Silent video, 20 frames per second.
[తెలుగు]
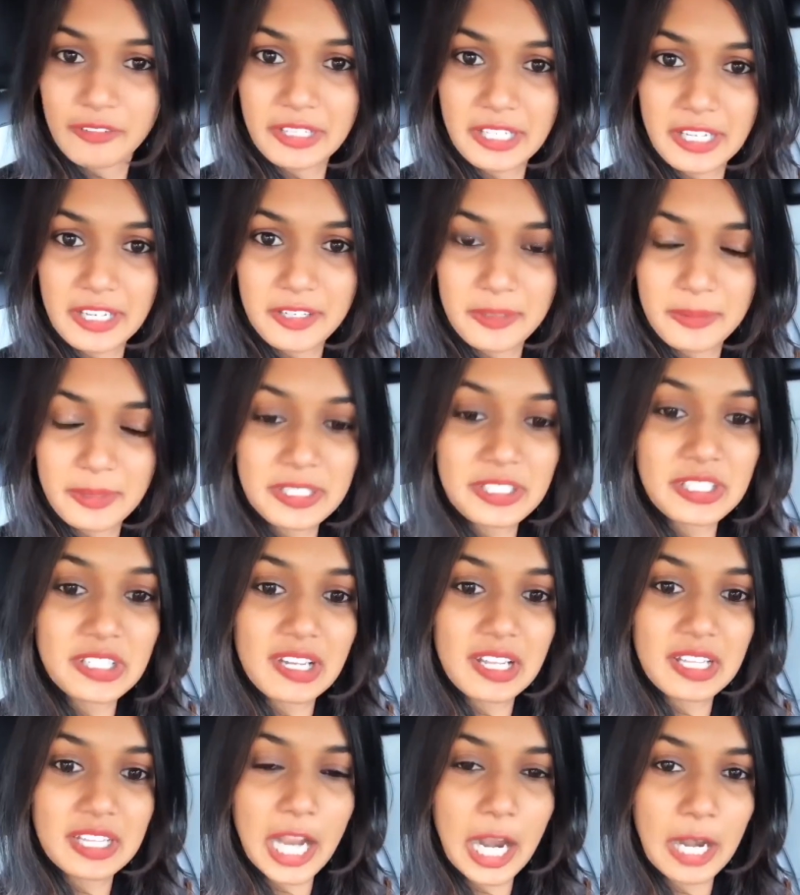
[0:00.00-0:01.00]
వికారాబాద్
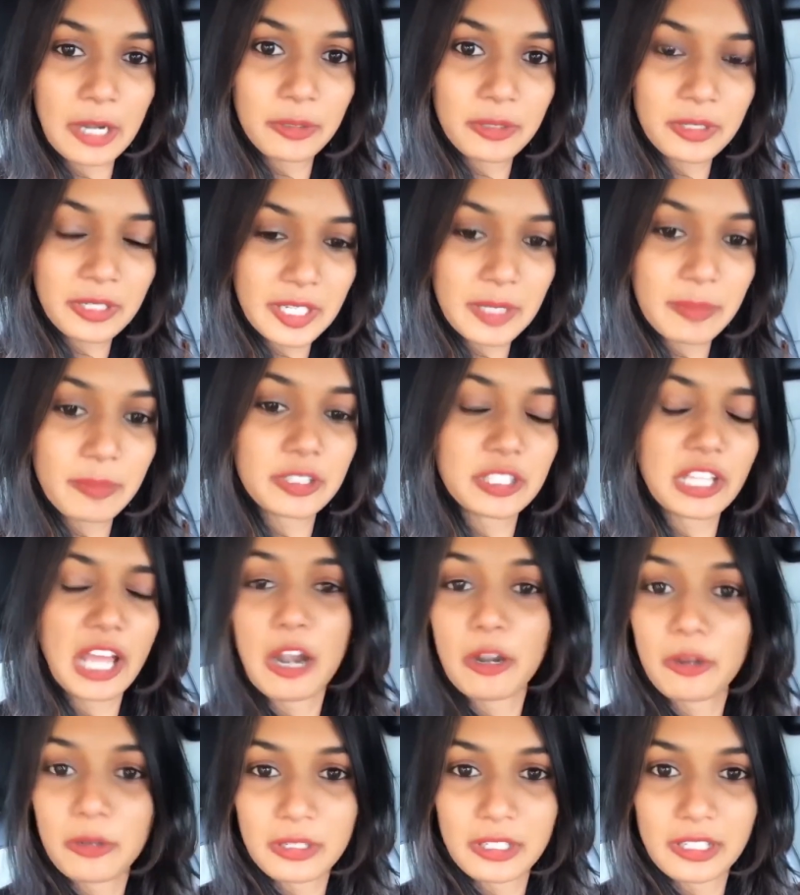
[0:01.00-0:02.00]
జిల్లా తాండూరు నేను ఇప్పుడు
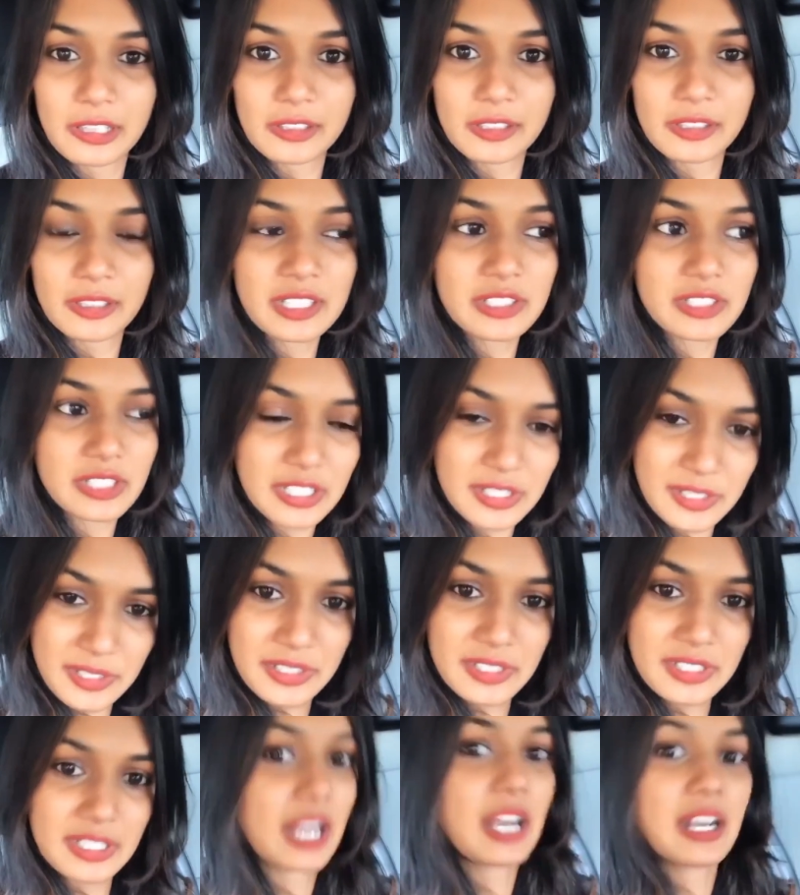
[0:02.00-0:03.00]
తాండూరు వెళ్తున్నా
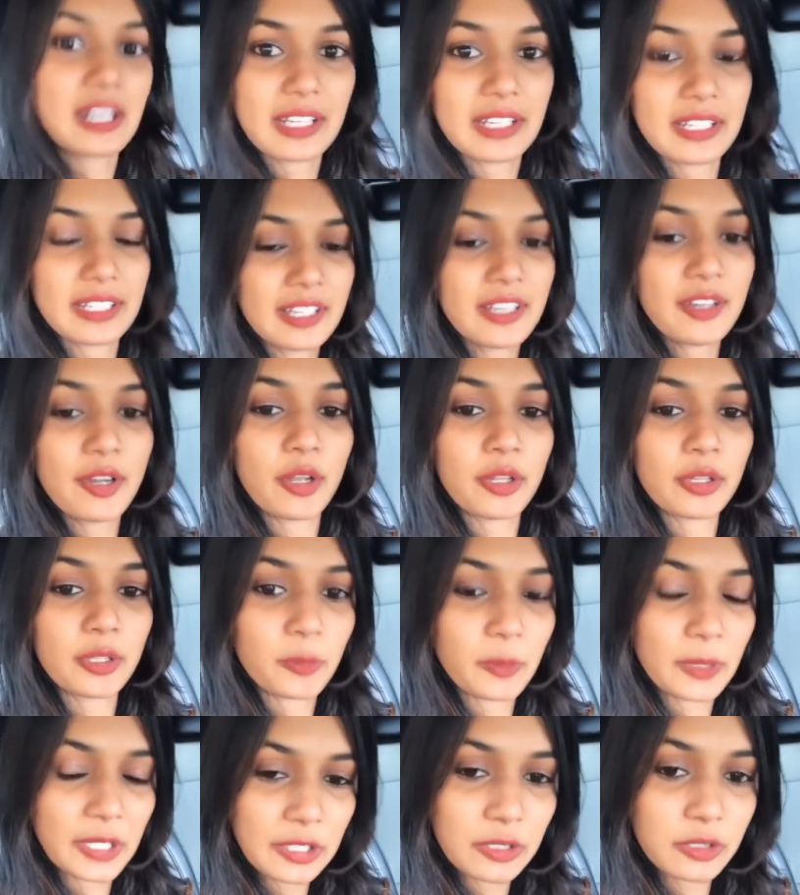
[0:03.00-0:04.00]
జస్ట్ స్టార్ట్ అయ్యా ఆన్
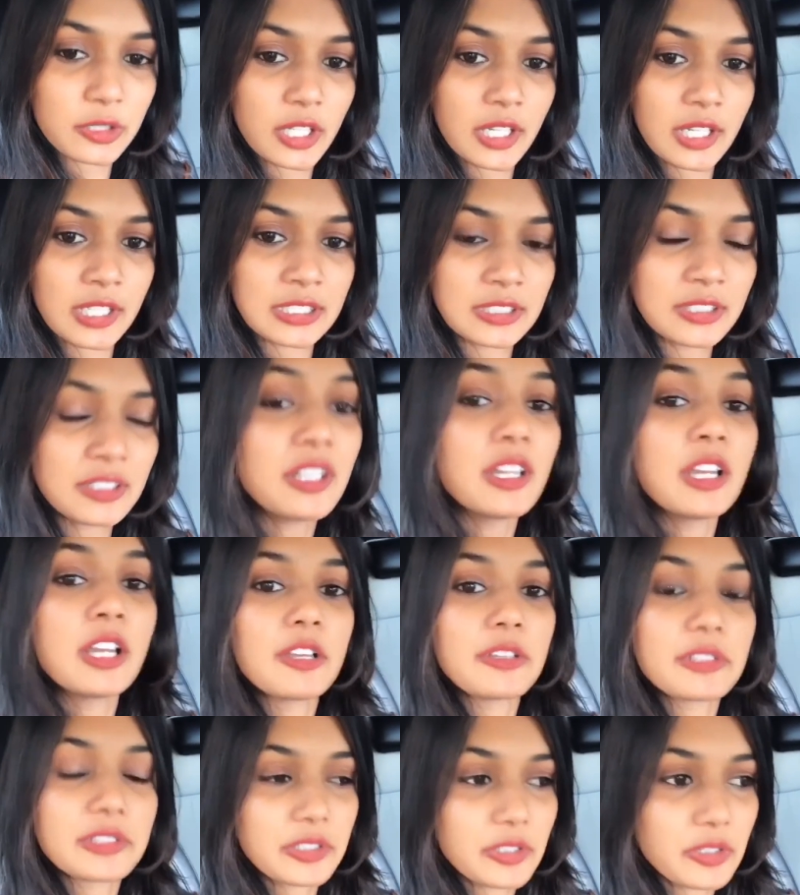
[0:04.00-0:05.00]
ద వే టు తాండూరు
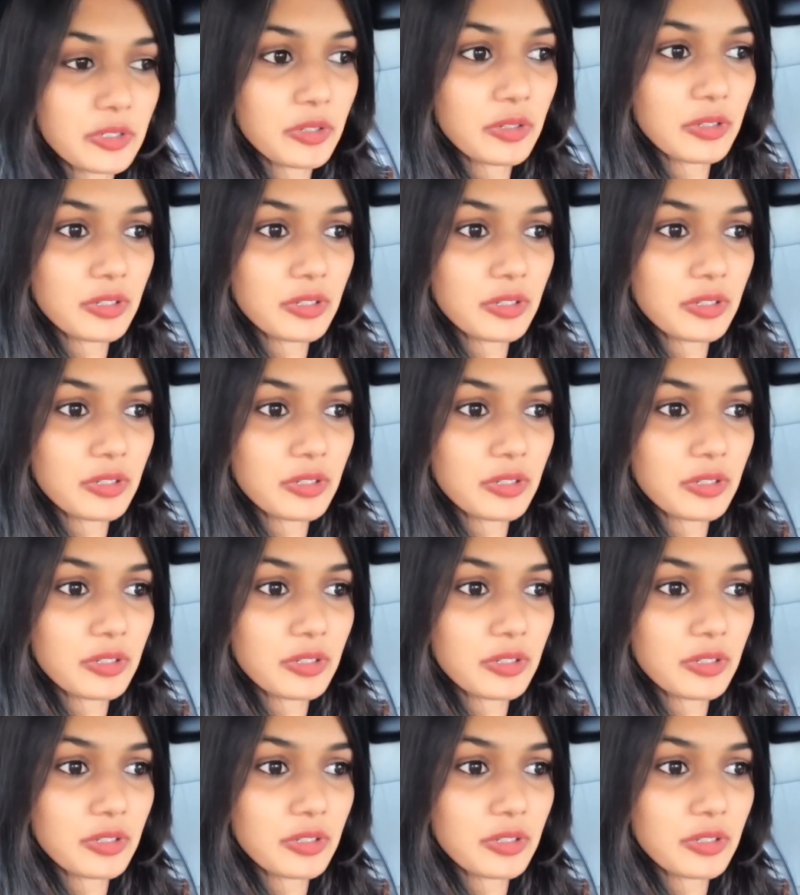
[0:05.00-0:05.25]
సో